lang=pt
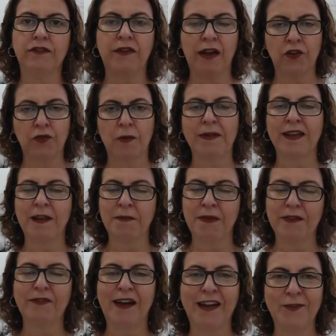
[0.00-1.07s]
que eu falo de uma maneira
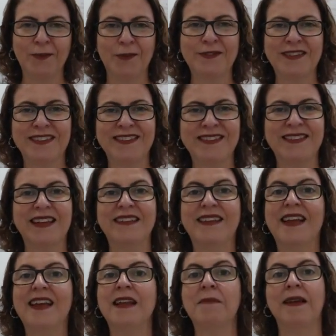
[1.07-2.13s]
bem fácil para vocês
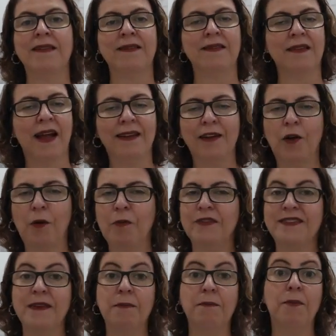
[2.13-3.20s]
entenderem, mas nada como
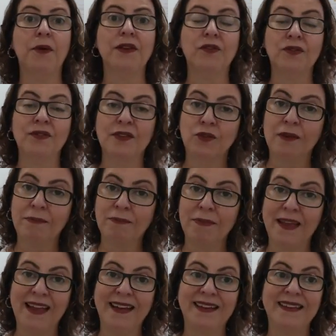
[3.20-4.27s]
você pôr isso na sua
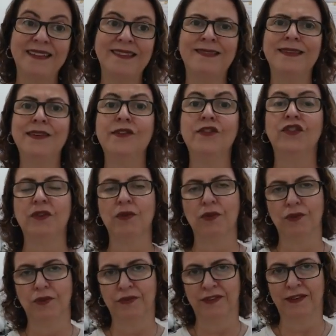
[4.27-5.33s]
pele e sentir o que eu tô